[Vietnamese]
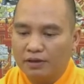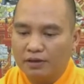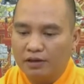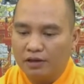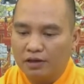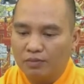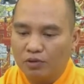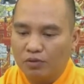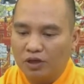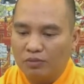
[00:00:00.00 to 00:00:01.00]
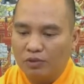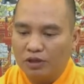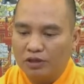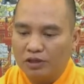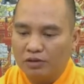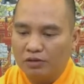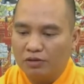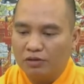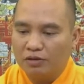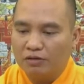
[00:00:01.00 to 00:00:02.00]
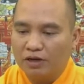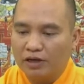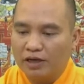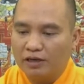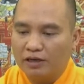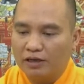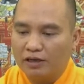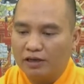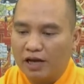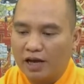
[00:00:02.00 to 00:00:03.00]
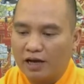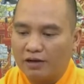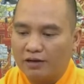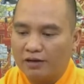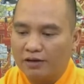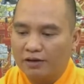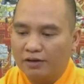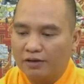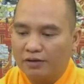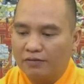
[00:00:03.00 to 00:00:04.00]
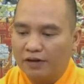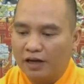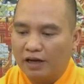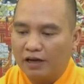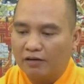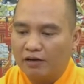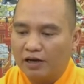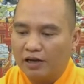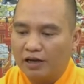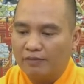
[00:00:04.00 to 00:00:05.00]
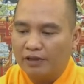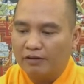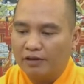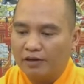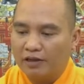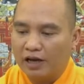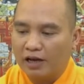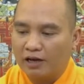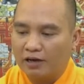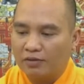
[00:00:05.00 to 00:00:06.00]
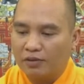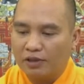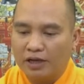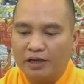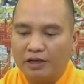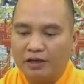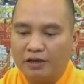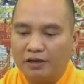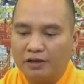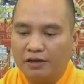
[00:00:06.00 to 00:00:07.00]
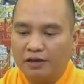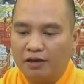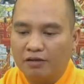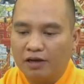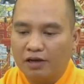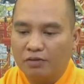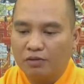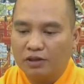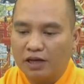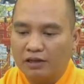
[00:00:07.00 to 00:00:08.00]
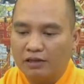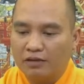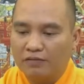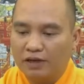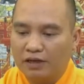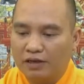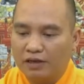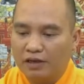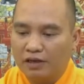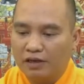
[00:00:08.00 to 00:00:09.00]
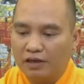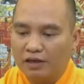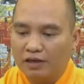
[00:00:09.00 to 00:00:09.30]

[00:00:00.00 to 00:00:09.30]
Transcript: được à, một quyển buổi chiều con nghe đĩa thầy giảng và con đã làm theo lời giảng của thầy con đã cúng giảng tượng phật à,